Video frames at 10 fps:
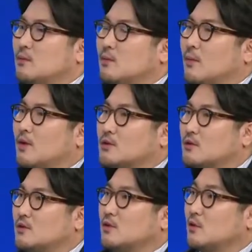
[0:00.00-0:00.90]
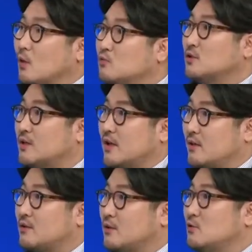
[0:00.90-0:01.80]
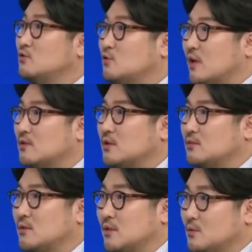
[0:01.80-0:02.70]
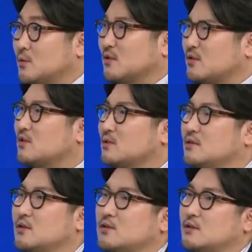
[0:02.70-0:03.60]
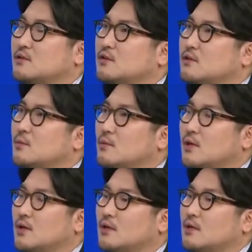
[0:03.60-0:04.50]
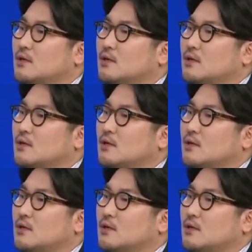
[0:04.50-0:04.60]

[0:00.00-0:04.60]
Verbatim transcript: 어, 뭔가 청년들을 너무 이렇게 띄워주는 관점들이 또 있을 것 같은데 저는 그런 것보다